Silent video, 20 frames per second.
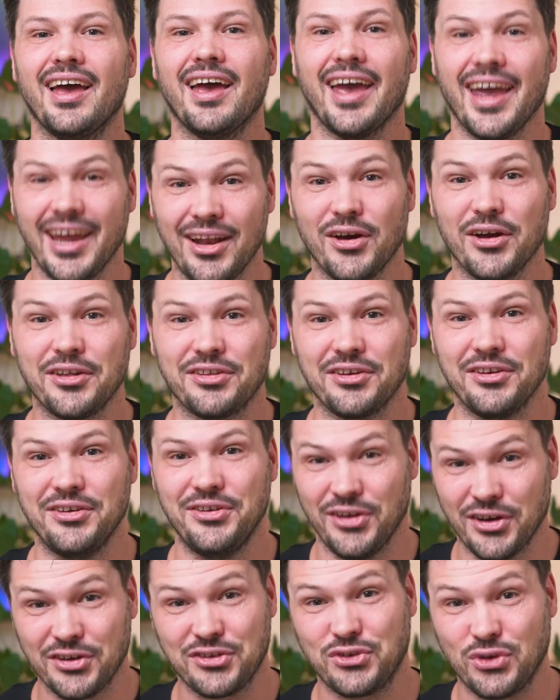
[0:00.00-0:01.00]
Hey Leute,
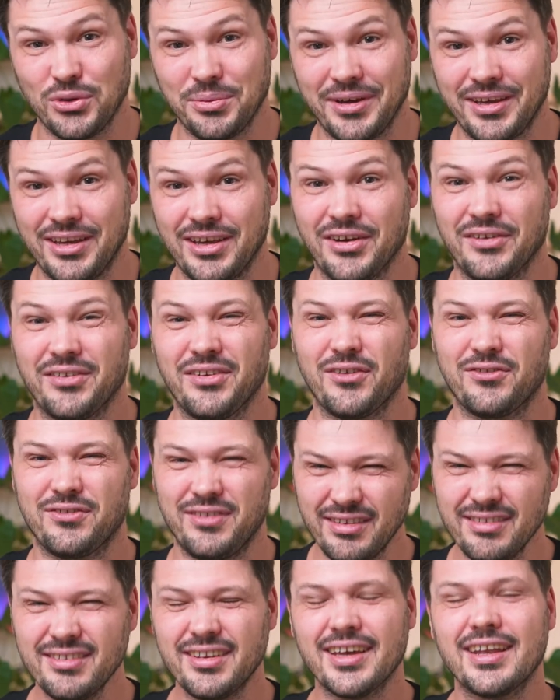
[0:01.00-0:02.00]
Jörg Stöber hier und auf
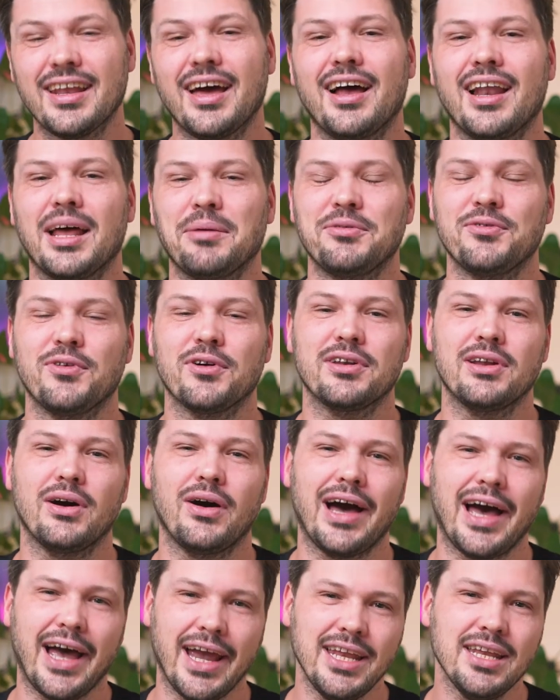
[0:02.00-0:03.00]
diesem Kanal habe ich vor
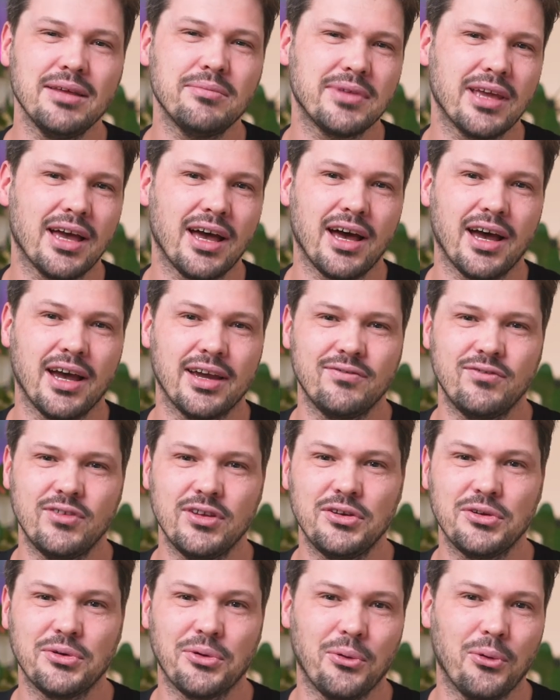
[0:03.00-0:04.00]
genau einem Jahr ein
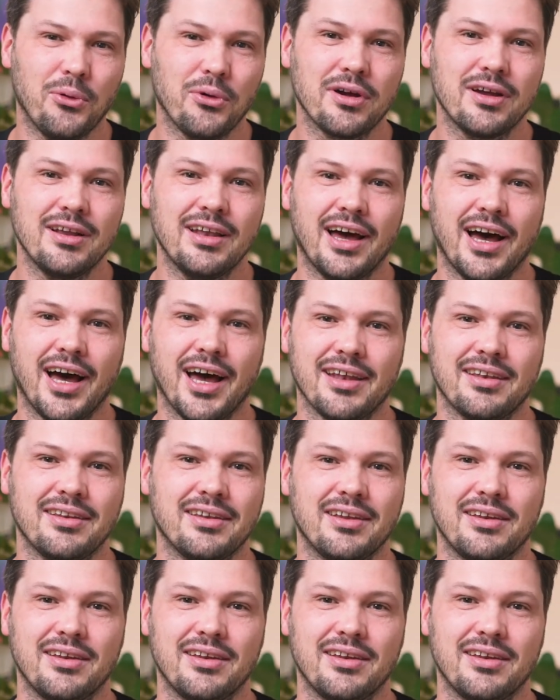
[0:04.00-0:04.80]
Video hochgeladen,